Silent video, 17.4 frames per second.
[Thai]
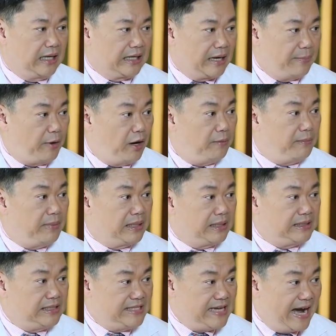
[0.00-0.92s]
กระเพาะมัน
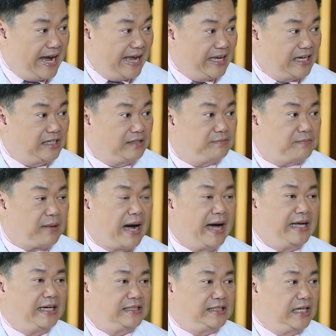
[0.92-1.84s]
ใหญ่เกินไป
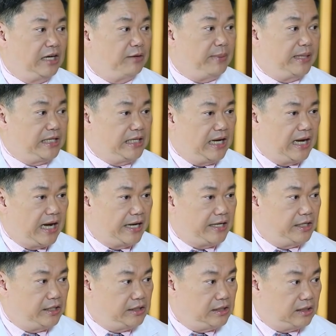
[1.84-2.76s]
อย่างเช่นเราไปกินอาหาร
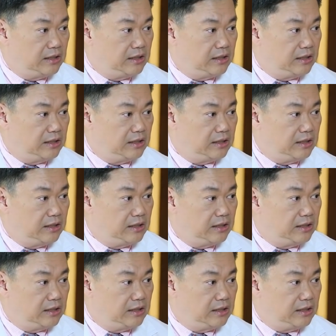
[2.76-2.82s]
เย